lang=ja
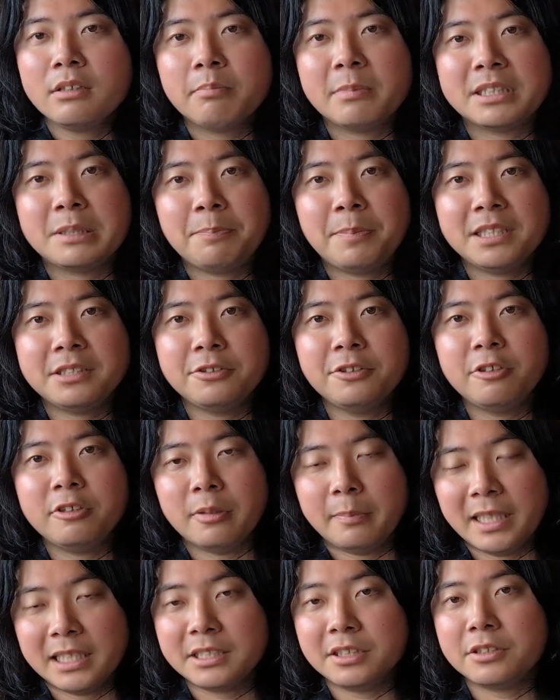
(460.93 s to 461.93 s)
あ、失敗するよ
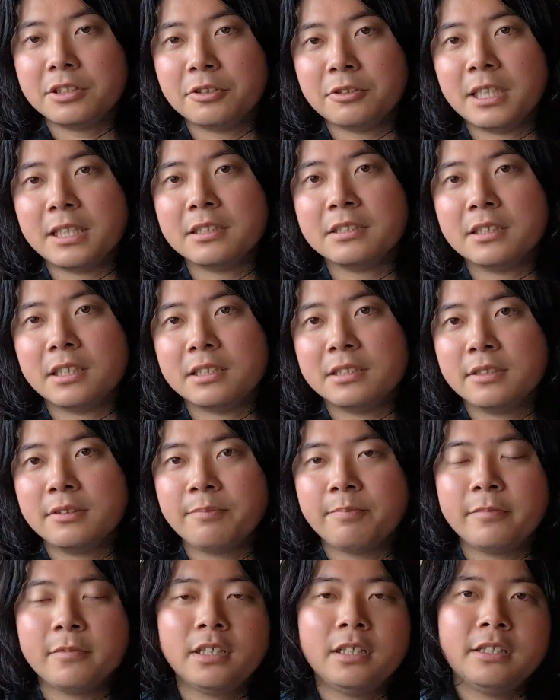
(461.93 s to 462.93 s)
りはマシっていう話です。
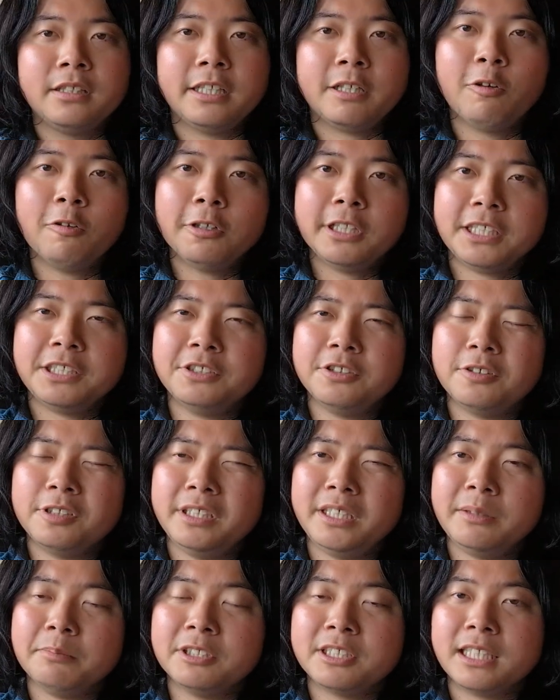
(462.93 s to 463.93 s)
で、ここで非常
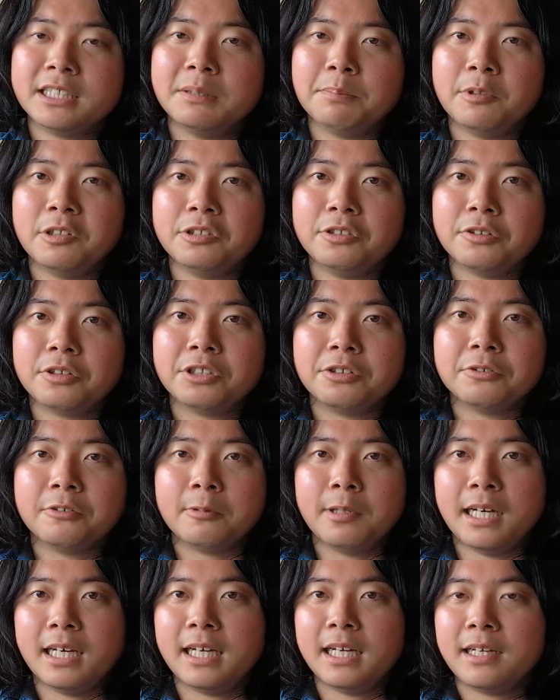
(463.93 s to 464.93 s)
に難しいポイントっていう
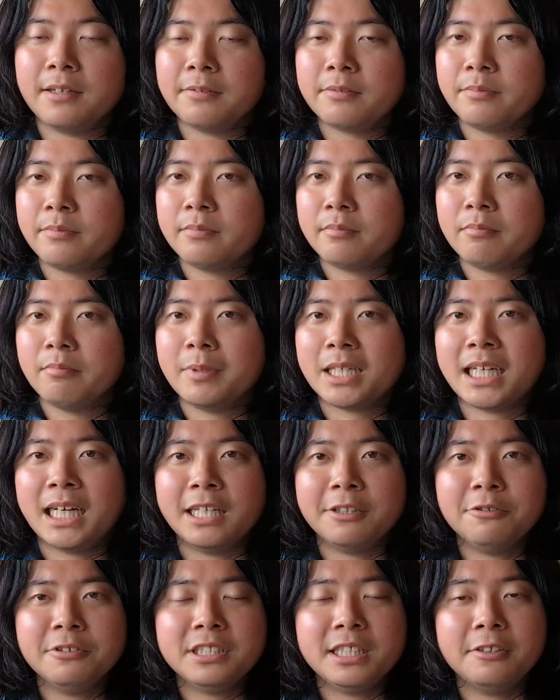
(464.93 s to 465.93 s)
のは、まあ、
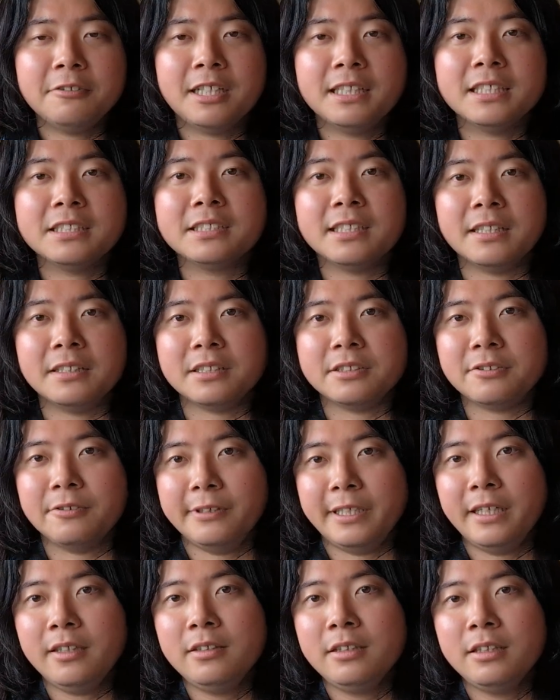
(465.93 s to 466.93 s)
可能性の話なんですよ
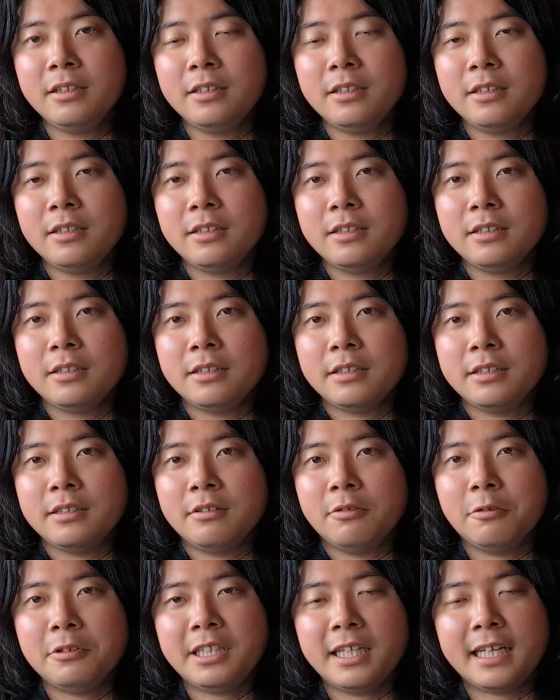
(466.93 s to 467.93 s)
ね。
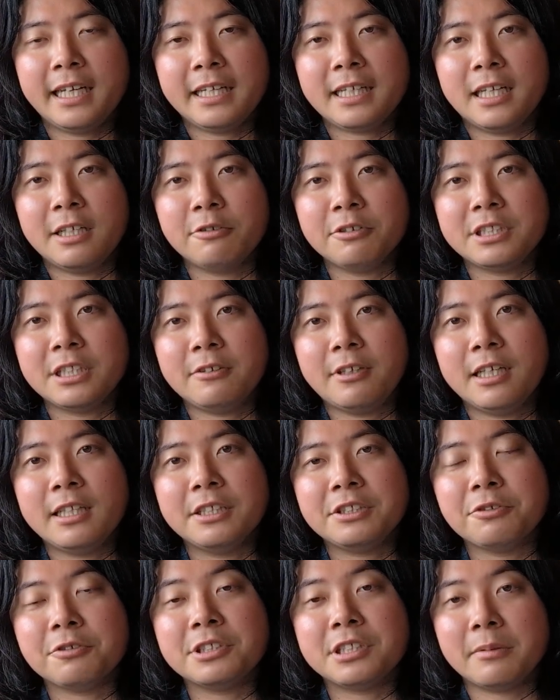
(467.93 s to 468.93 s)
お互い可能性の
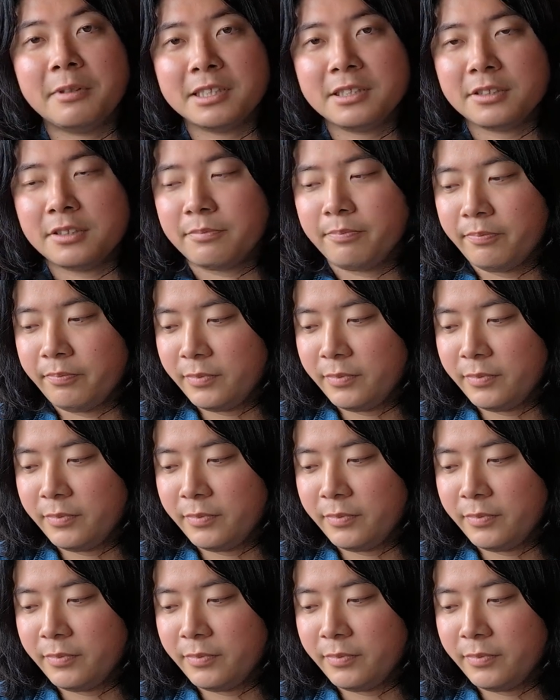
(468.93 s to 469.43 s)
話をしてます。